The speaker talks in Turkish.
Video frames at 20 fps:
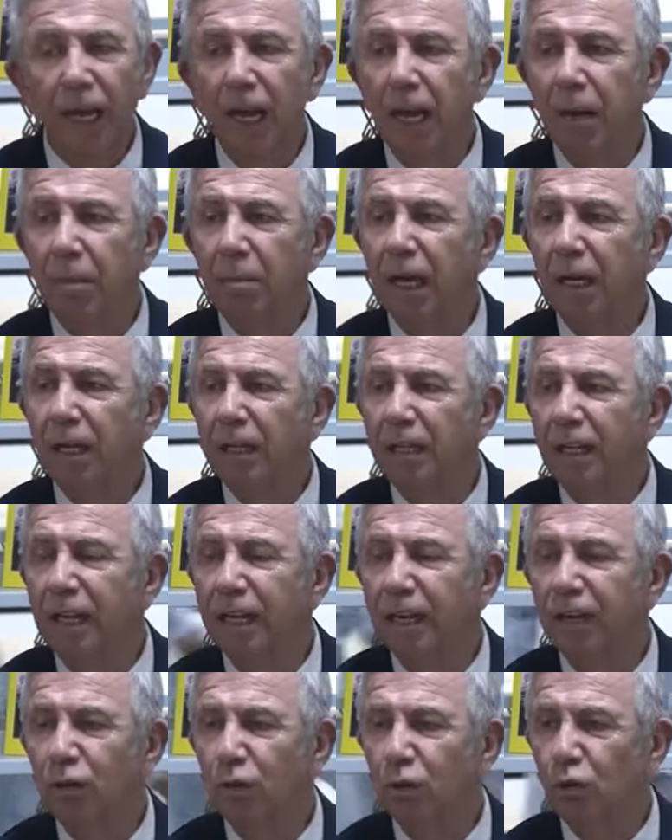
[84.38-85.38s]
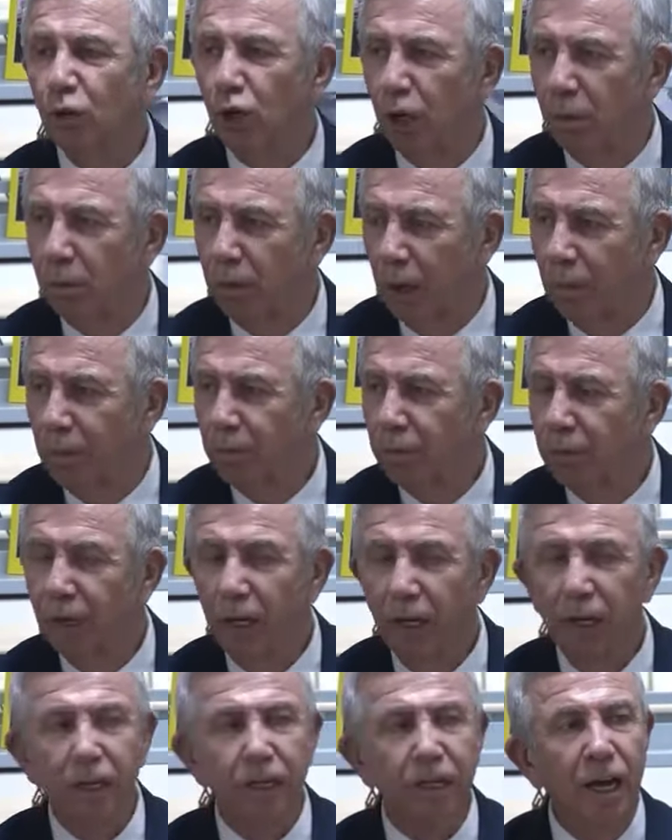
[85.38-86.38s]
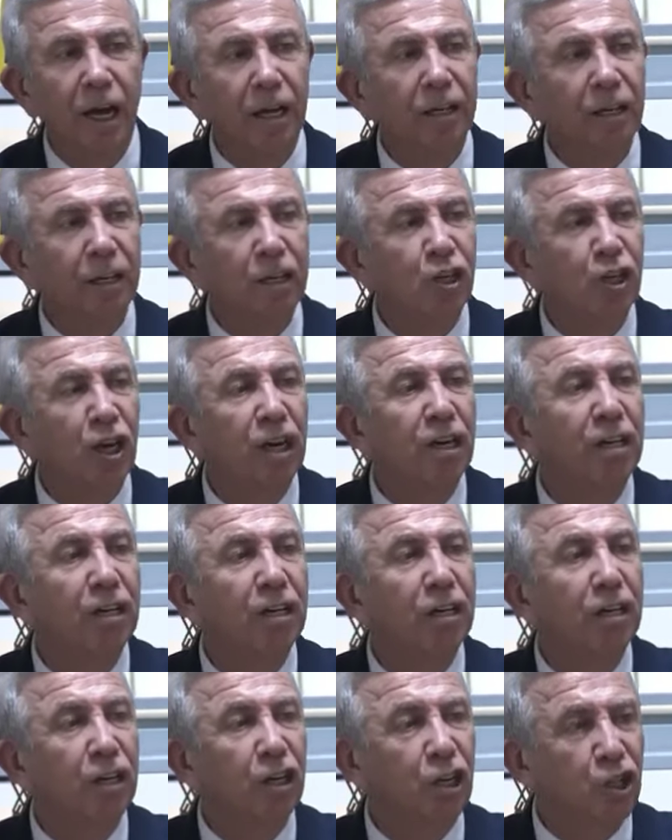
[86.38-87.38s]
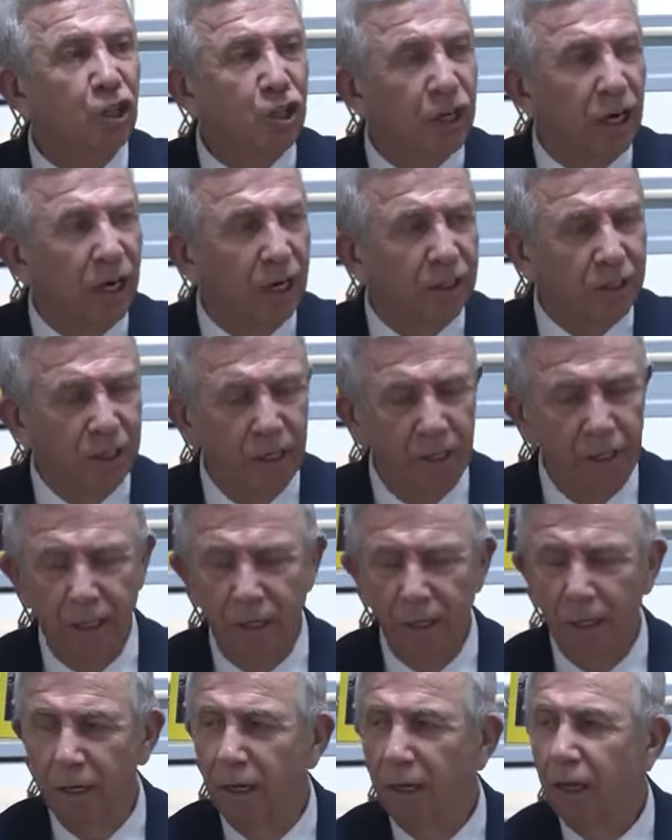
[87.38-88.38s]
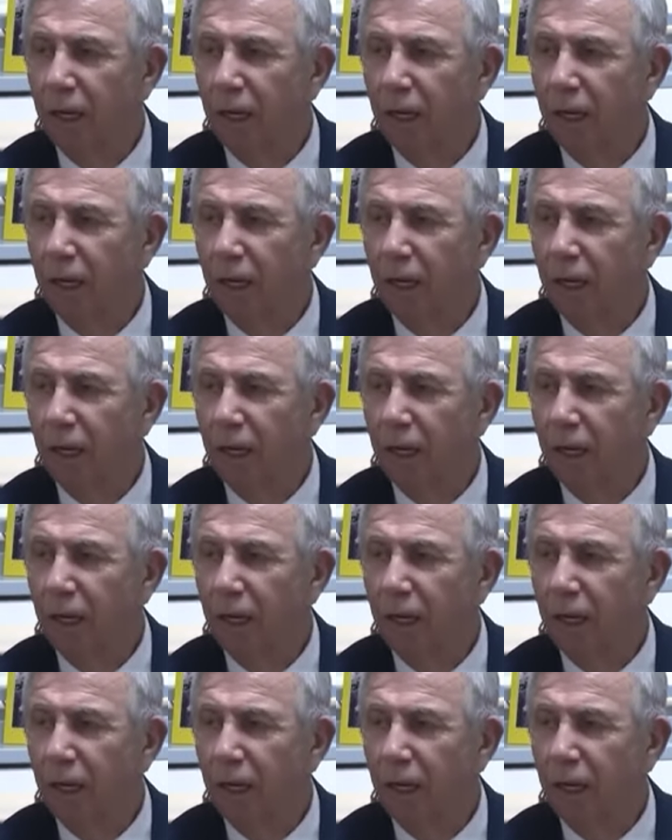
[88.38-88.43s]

Emeklilerin durumu yaklaşan kış şartları,